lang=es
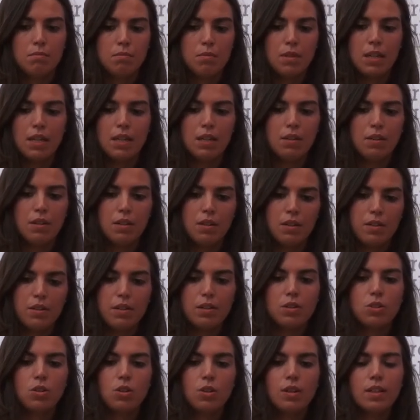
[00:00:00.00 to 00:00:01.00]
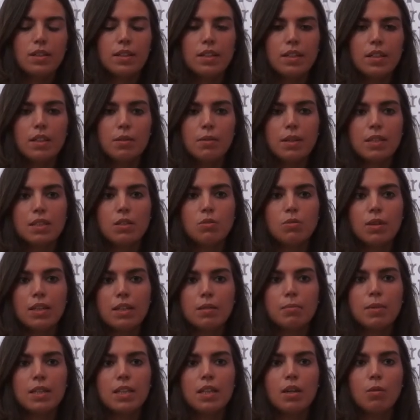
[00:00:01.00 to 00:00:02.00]
el centro del taller va a ser una
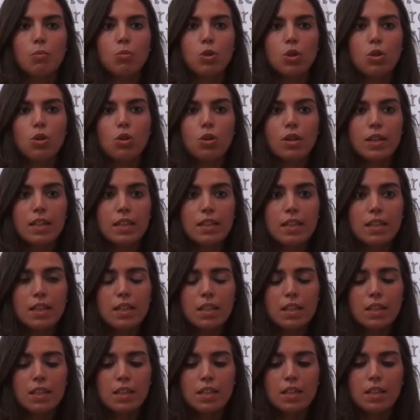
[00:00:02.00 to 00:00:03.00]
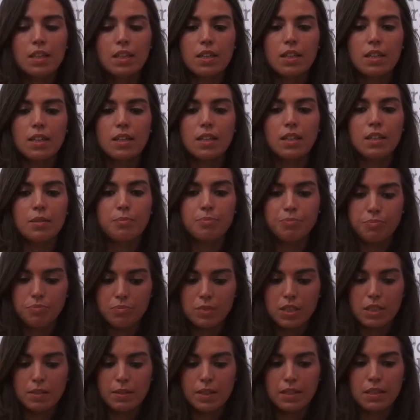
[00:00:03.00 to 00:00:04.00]
temática muy concreta.
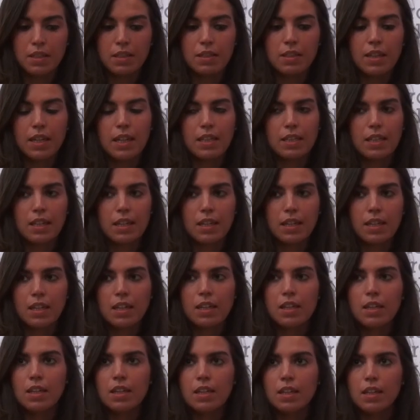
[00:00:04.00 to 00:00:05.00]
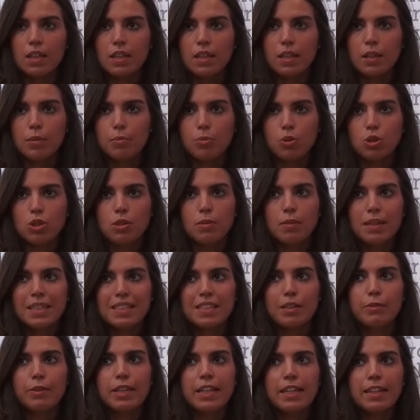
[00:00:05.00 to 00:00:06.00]
se va a intentar atacar posibles
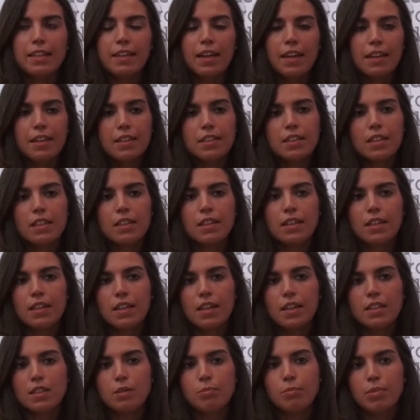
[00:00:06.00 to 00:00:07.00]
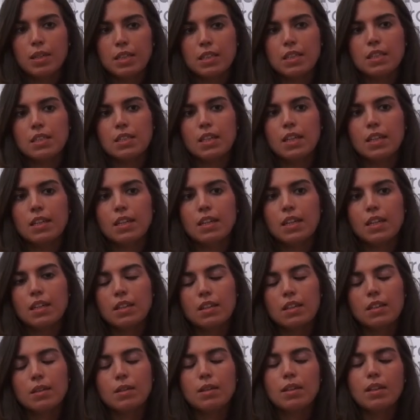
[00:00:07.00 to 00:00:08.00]
debilidades que tengan las empresas de
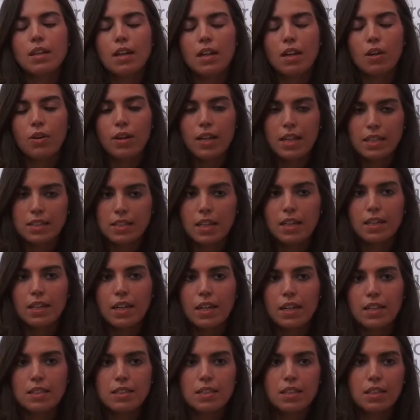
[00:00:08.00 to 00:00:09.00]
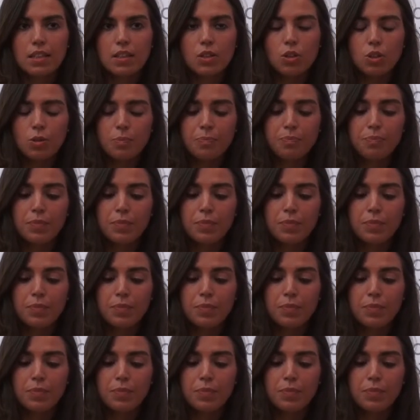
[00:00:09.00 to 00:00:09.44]
Alicante a la hora de salir al exterior